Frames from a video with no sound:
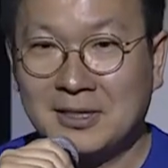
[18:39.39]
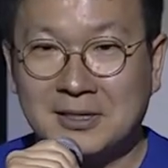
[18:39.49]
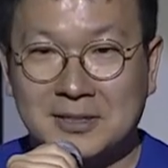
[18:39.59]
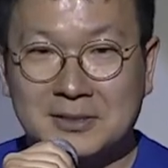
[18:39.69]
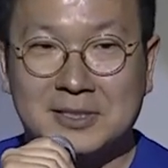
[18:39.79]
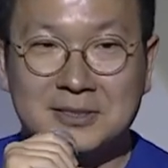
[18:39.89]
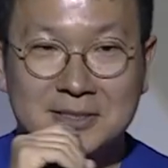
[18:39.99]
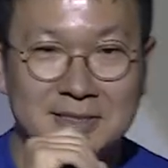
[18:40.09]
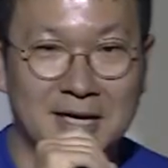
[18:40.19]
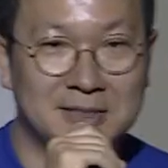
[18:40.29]
그래서 이제
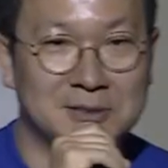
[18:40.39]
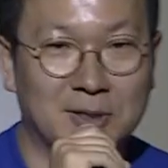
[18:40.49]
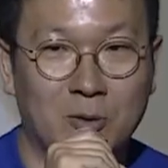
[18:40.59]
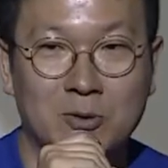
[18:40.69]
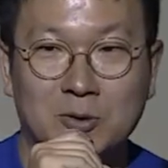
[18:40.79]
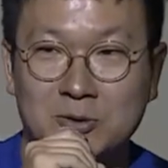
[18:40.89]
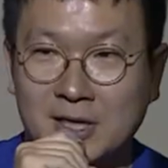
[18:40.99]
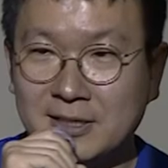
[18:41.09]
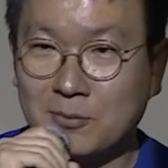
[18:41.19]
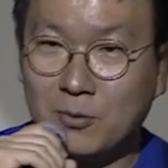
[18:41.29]
스키상이 전화로 이거
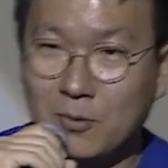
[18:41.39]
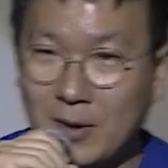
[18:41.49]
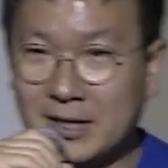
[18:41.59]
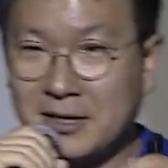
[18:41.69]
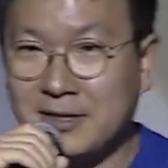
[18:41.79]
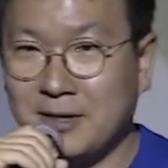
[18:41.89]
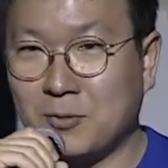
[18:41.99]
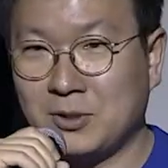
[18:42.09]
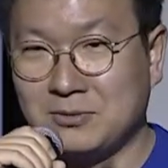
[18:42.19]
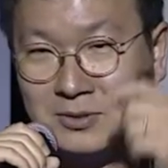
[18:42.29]
어떡하냐 뭐막 뭐 얘기해
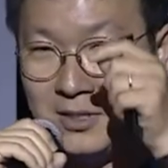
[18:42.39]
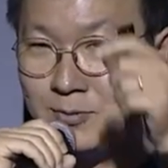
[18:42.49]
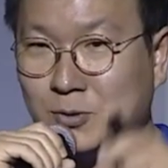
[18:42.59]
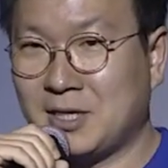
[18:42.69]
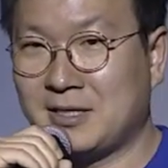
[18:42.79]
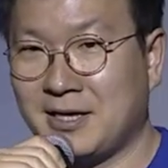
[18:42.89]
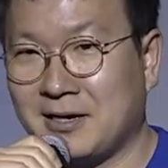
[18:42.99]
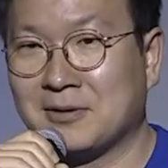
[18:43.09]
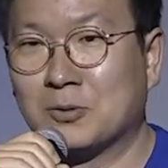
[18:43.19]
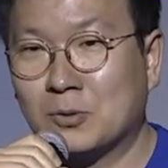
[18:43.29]
뭐 탭조
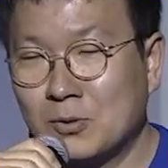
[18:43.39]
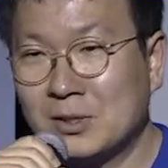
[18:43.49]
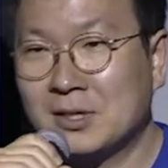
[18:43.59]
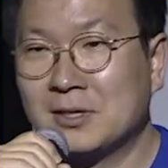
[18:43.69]
얘기해 이러고